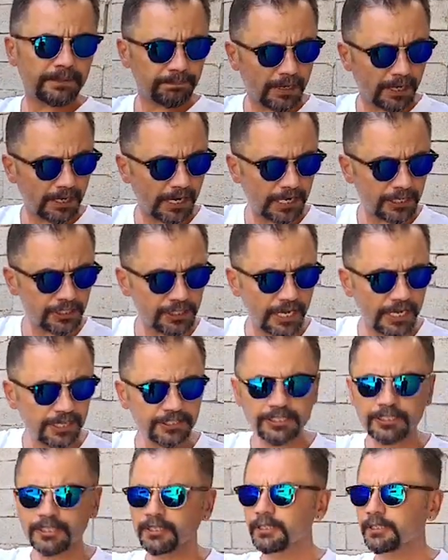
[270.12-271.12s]

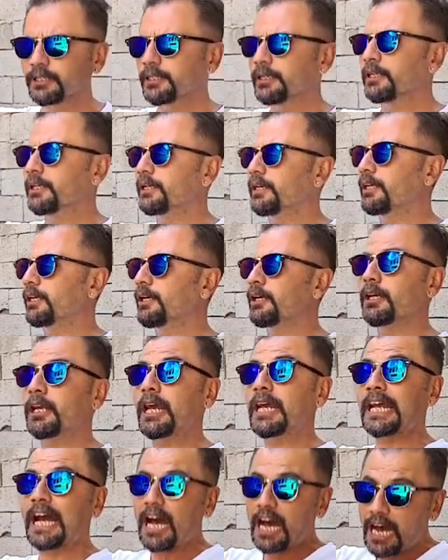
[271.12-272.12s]
bagajlar, e,
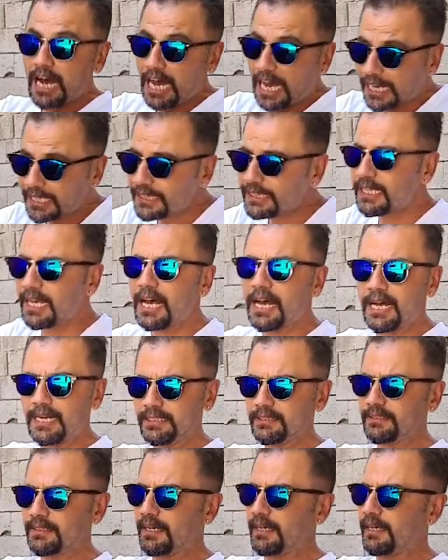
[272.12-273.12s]
hatta
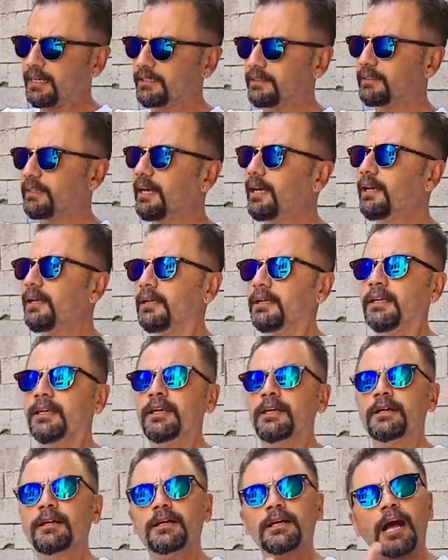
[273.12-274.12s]
hatta hatta
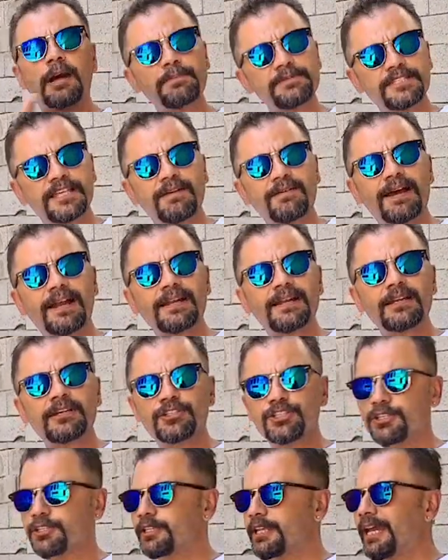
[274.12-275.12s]
kamp severler
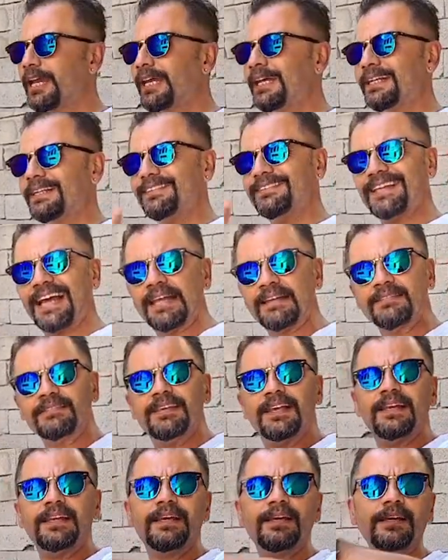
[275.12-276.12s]
için de
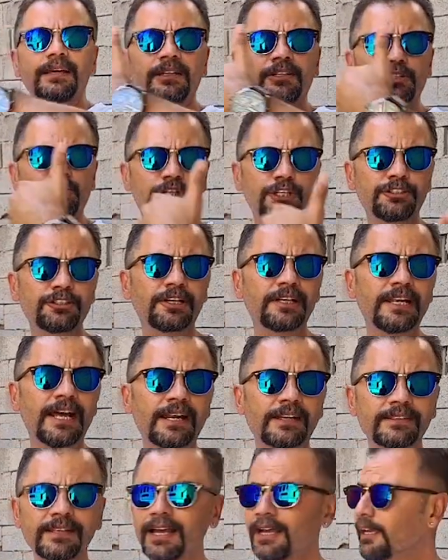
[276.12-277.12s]
tenteli
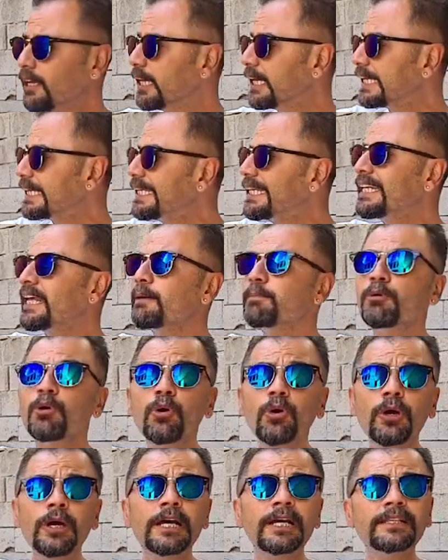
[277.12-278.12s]
çadırlarda yine bu
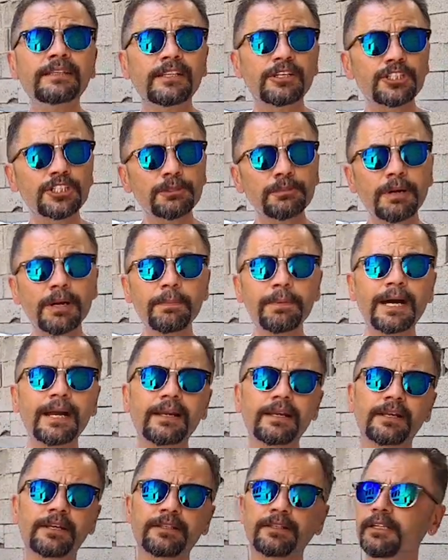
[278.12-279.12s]
taşıma
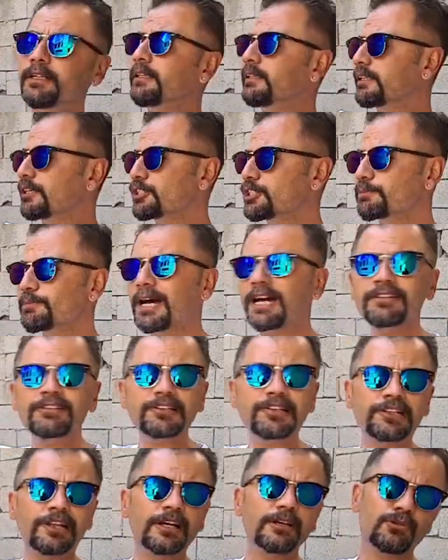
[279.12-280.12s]
barlarının, taşıma
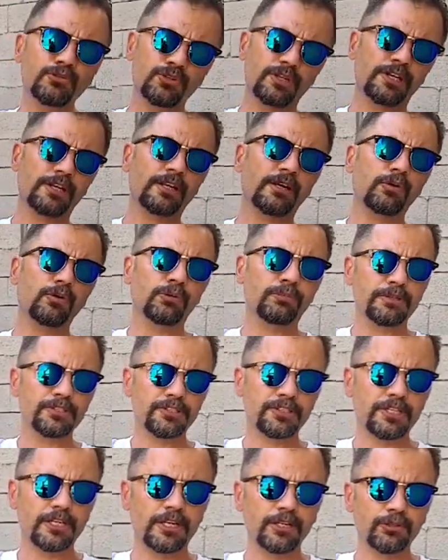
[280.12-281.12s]
atkılarının üzerine konması
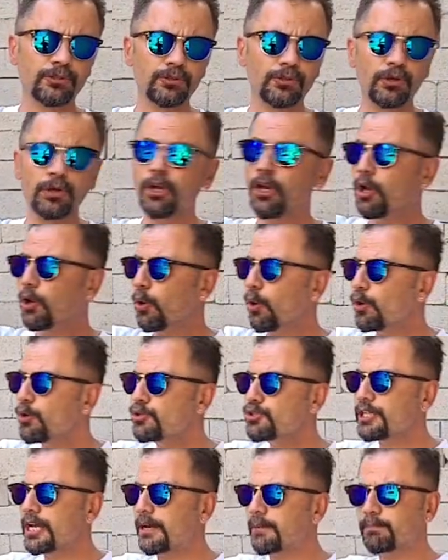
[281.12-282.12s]
gerekiyor. O
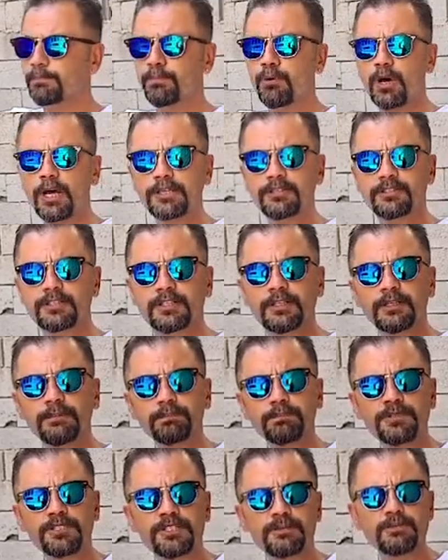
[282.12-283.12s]
yüzden bu atkı
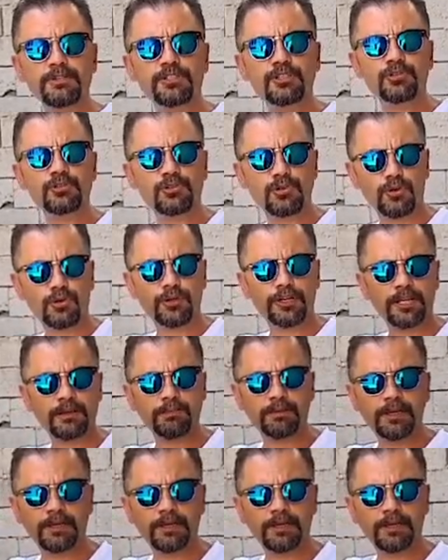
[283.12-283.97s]
bizim için çok önemli.